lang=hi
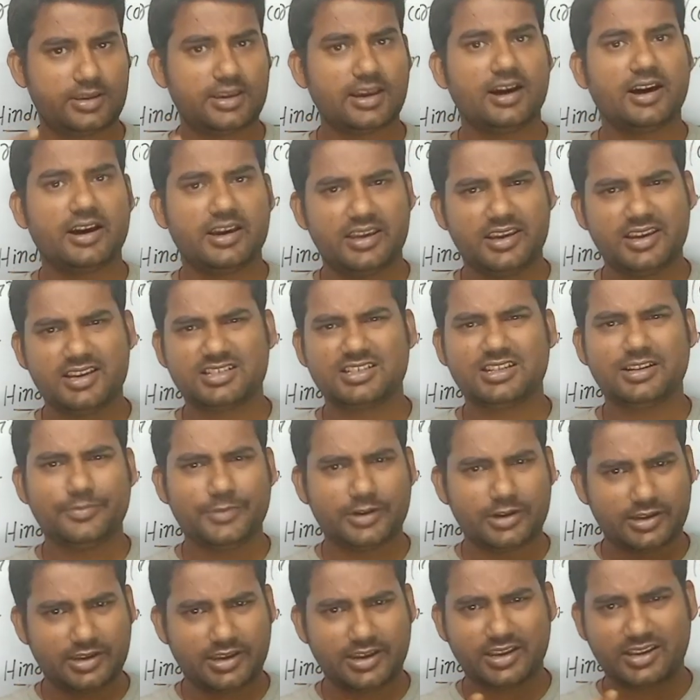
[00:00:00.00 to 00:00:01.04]
क्या एज
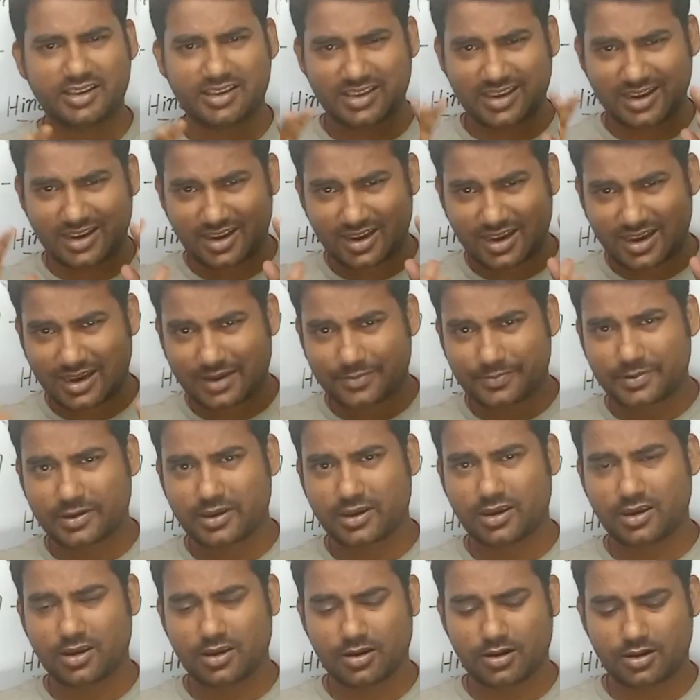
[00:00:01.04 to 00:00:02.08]
लिमिट है क्या
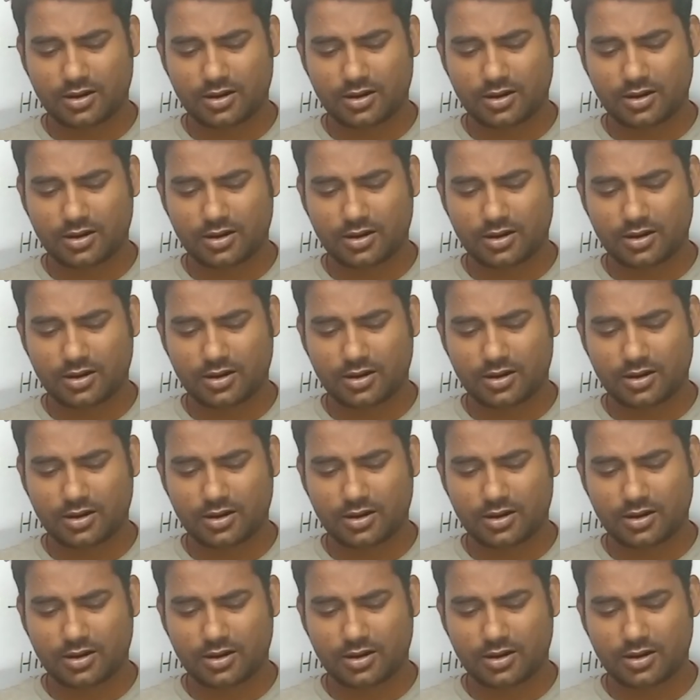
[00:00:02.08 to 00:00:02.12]
आपके